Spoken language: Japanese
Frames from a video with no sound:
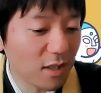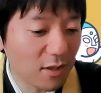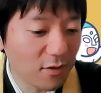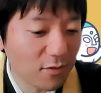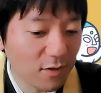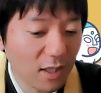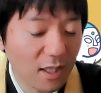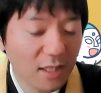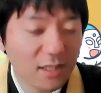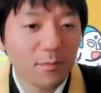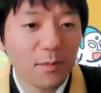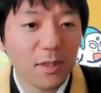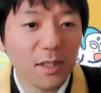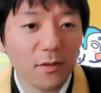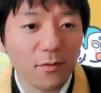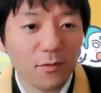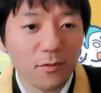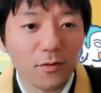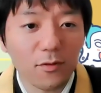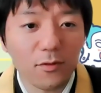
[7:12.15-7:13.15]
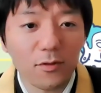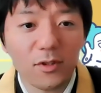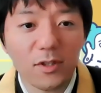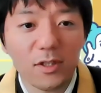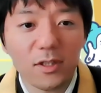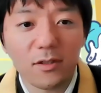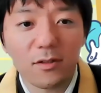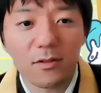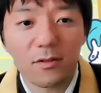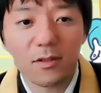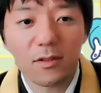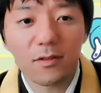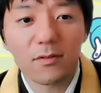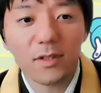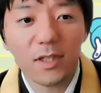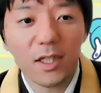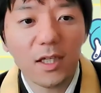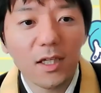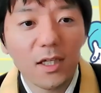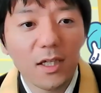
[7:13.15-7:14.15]
あの、初めての浄土真宗
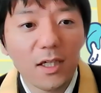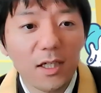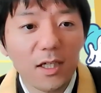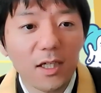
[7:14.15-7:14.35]
ね、